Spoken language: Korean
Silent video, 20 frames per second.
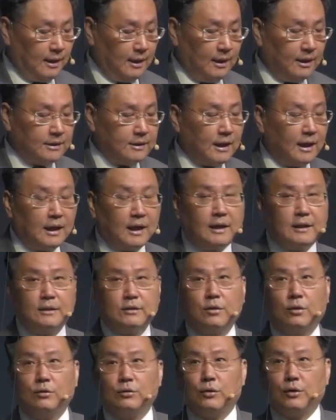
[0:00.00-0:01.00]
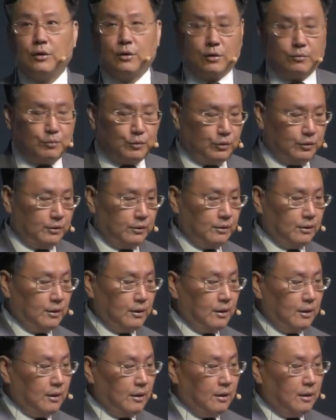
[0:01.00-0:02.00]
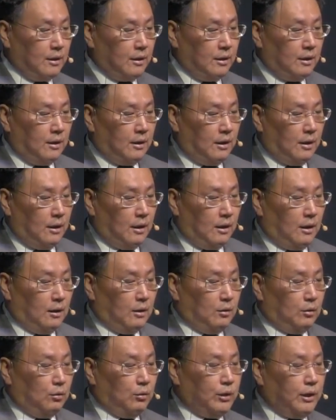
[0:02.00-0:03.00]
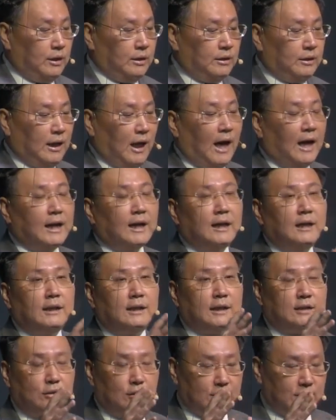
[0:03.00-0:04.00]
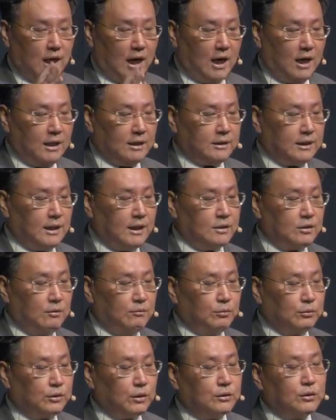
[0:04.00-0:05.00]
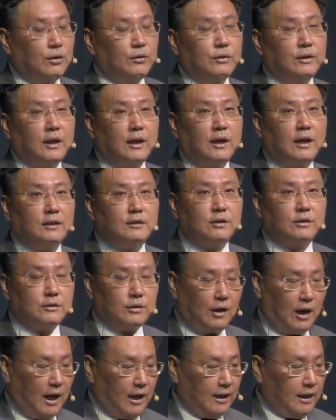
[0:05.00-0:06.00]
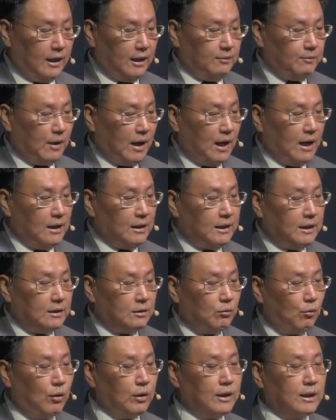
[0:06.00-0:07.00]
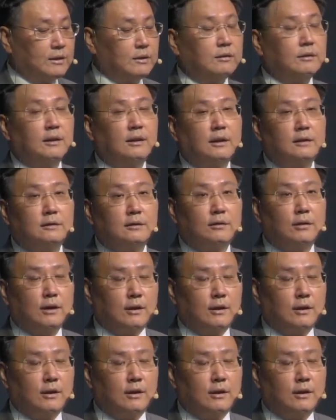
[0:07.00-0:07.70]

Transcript: 사랑하는 성도 여러분, 우리는 하나님께서 창세 전부터 선택하셔서 하나님 알기를 원하셨다라는 거예요.